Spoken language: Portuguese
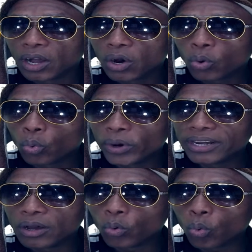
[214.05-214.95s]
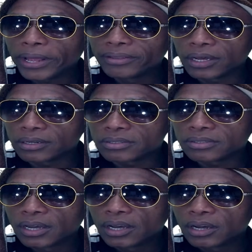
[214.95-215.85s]
Win
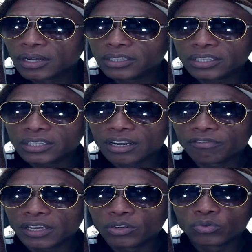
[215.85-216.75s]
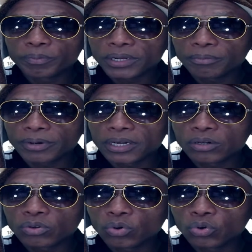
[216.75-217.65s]
Wenders. E já veio um preto e
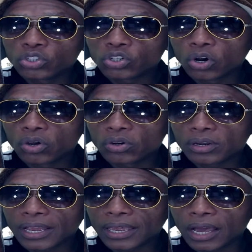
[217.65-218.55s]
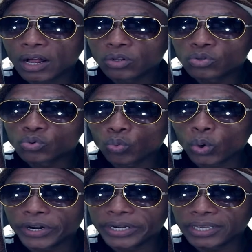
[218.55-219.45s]
branco, o John
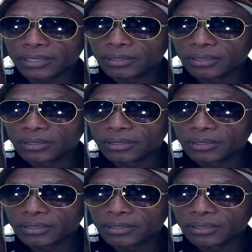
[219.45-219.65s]
Galsworthy.